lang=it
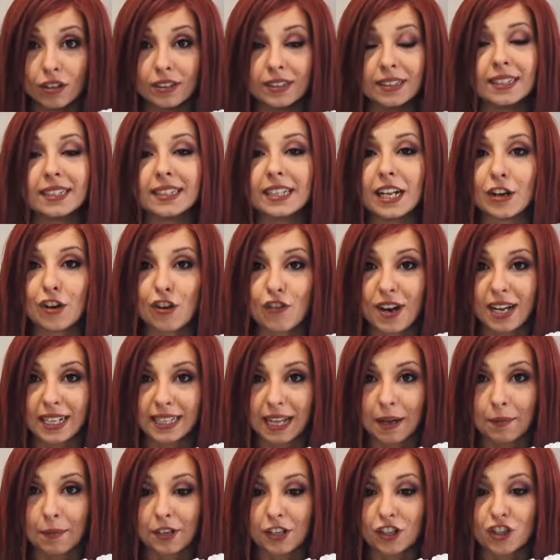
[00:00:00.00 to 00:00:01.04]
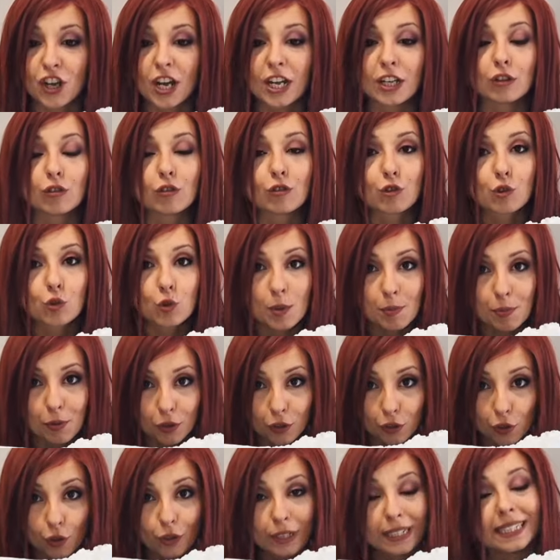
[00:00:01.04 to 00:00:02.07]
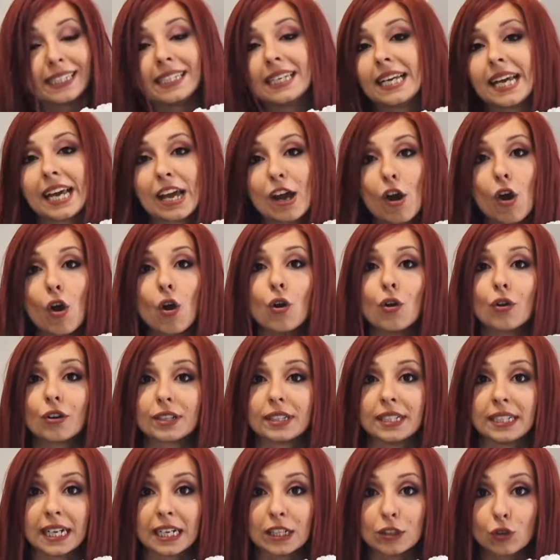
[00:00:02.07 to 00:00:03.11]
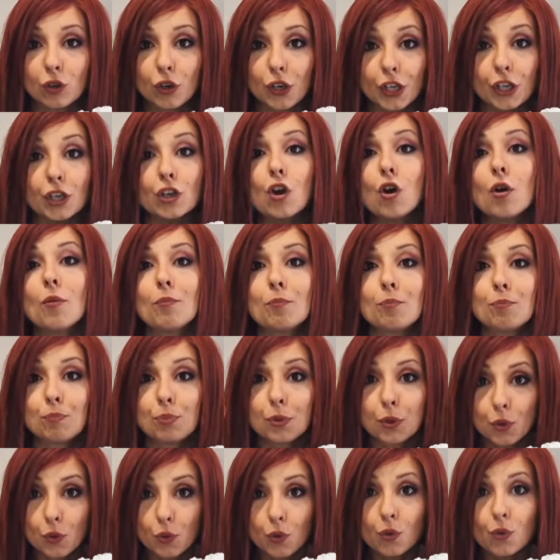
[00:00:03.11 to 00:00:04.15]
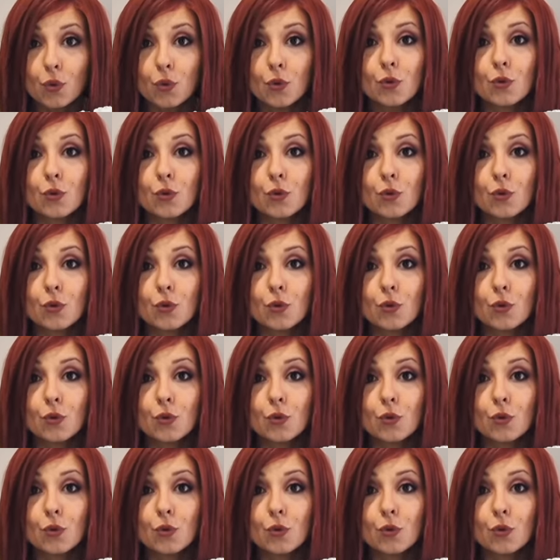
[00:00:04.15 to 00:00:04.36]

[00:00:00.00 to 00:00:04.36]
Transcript: sconti del 90% sui prodotti che ho ordinato io più